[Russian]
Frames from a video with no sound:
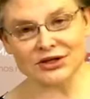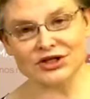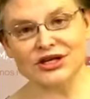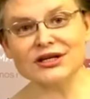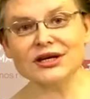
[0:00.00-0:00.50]

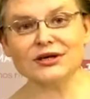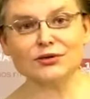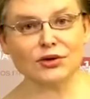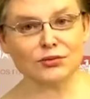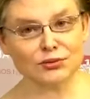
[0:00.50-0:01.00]
решения,
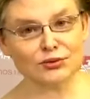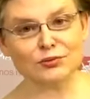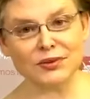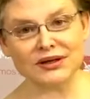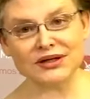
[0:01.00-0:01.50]
которые
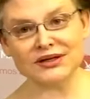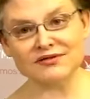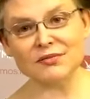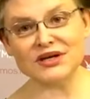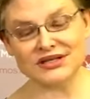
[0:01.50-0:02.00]
будут
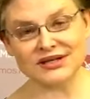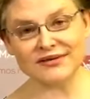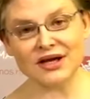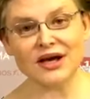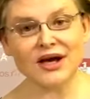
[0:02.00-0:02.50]
приняты в
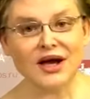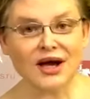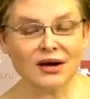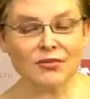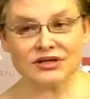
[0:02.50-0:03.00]
Москве.
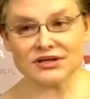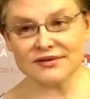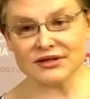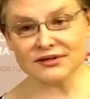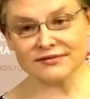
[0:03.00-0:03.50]
А
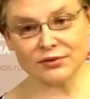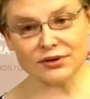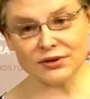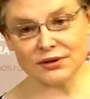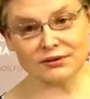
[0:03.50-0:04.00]
Москва
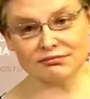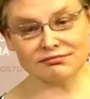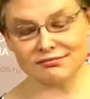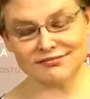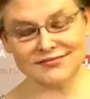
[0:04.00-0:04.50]

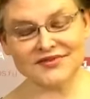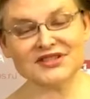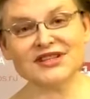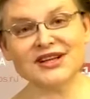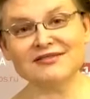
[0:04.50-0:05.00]
сегодня
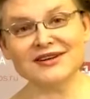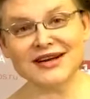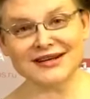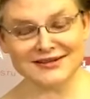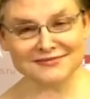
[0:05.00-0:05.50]

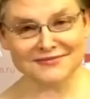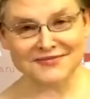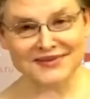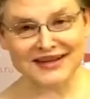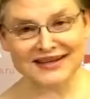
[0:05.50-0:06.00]
возглавляет
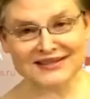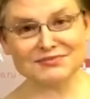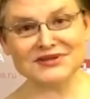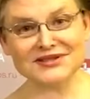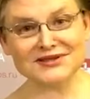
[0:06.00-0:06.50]

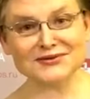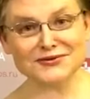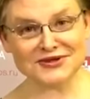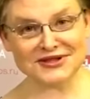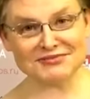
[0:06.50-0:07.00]

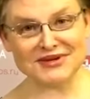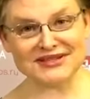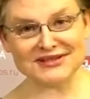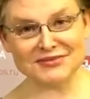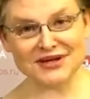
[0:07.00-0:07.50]
список лучших
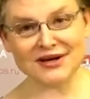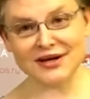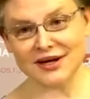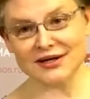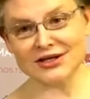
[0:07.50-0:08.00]
мест
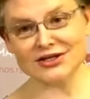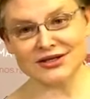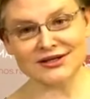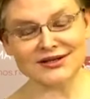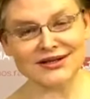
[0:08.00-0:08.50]
мира, и,
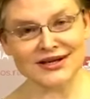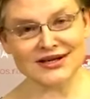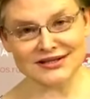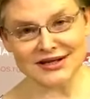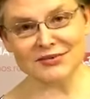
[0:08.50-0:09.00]
конечно, это
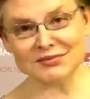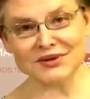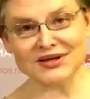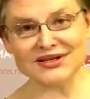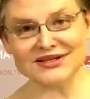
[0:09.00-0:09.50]

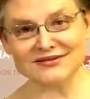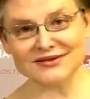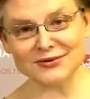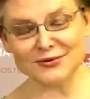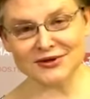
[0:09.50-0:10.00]
самый
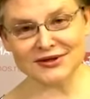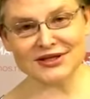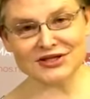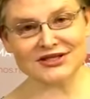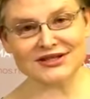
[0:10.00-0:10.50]
прогрессивный
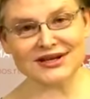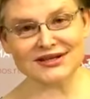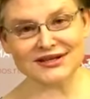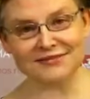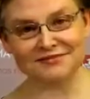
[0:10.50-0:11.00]
город нашей
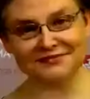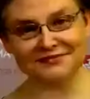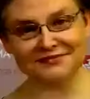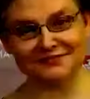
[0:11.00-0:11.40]
страны.